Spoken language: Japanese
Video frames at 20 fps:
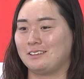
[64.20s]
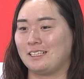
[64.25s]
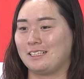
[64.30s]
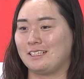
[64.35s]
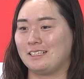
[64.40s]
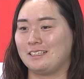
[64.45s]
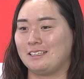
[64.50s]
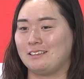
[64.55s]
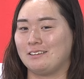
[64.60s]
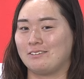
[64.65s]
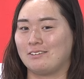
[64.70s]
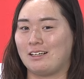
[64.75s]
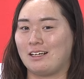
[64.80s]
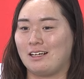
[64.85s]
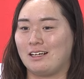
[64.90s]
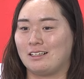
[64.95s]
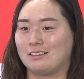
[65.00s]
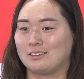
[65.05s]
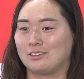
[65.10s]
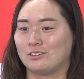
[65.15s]
的に
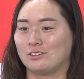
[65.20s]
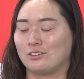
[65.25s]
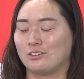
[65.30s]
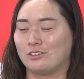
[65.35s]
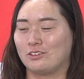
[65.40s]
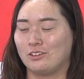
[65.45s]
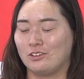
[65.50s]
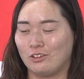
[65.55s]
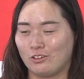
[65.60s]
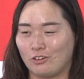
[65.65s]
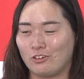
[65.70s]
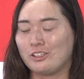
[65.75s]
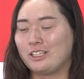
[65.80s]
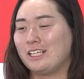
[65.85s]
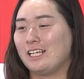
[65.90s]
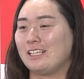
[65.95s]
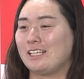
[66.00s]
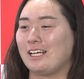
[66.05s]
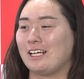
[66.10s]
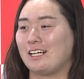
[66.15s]
はその大
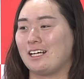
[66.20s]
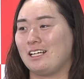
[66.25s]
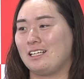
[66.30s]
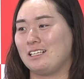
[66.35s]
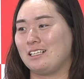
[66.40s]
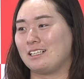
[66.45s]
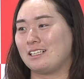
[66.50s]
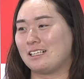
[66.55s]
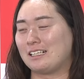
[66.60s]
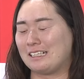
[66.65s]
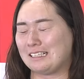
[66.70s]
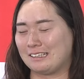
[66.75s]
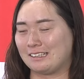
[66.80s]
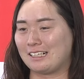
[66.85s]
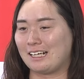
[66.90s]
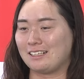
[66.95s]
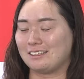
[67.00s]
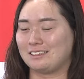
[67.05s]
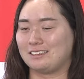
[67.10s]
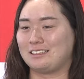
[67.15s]
きな大会に
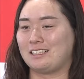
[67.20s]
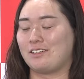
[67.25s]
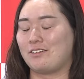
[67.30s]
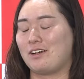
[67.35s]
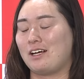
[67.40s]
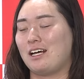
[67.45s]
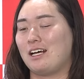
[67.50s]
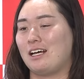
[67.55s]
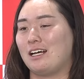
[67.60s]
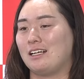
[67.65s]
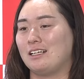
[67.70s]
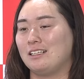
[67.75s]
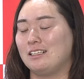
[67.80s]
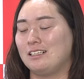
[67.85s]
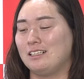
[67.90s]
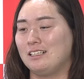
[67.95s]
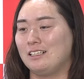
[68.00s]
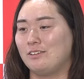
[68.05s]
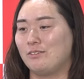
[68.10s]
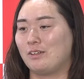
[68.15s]
関しては、
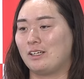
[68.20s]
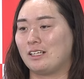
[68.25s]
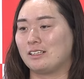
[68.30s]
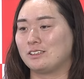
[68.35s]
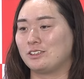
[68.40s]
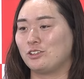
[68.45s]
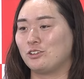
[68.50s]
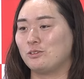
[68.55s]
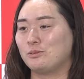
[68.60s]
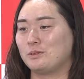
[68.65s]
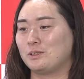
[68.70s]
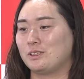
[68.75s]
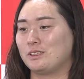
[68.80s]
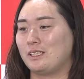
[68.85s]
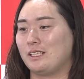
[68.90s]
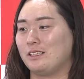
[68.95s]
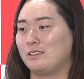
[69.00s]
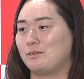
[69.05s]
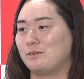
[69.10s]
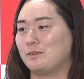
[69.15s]
まあ、勝負っ
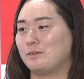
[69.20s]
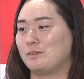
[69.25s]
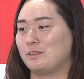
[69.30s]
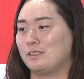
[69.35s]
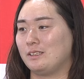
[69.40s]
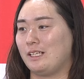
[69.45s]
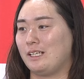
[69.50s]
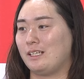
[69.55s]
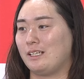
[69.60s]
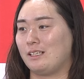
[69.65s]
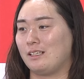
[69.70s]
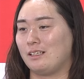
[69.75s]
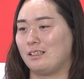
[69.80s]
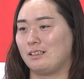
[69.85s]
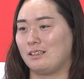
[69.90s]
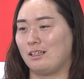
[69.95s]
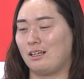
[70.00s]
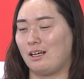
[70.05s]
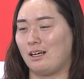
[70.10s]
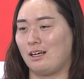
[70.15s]
ていう部分で
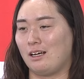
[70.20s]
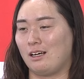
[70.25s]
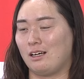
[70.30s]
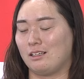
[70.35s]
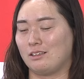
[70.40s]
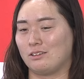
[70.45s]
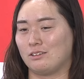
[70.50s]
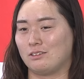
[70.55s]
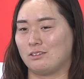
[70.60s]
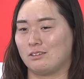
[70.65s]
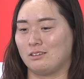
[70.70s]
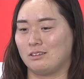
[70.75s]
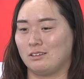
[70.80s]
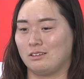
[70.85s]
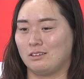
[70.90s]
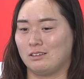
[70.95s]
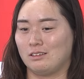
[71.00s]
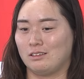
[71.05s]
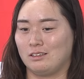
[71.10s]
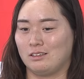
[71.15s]
あの
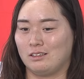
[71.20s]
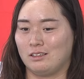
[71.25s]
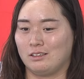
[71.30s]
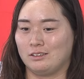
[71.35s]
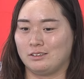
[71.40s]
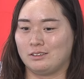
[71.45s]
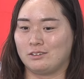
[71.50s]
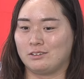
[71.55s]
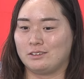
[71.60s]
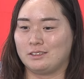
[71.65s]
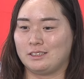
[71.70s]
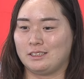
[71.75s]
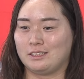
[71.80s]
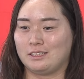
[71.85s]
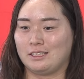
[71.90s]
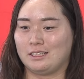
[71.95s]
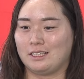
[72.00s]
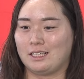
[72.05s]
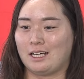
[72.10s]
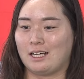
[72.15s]
帳
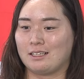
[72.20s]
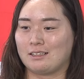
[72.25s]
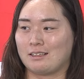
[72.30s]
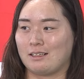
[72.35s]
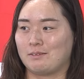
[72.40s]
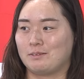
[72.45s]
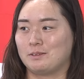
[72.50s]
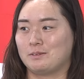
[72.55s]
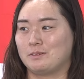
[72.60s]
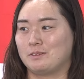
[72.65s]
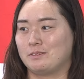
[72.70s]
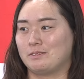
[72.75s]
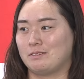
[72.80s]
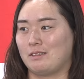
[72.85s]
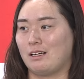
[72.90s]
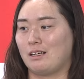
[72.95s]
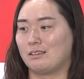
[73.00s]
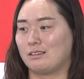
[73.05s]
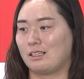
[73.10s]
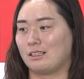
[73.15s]
尻あった部分
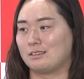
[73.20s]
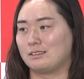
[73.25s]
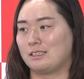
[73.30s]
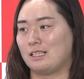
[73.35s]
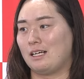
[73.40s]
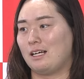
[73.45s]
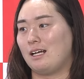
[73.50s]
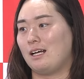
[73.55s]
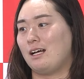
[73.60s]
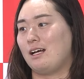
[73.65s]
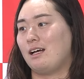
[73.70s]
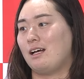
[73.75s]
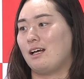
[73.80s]
はたくさん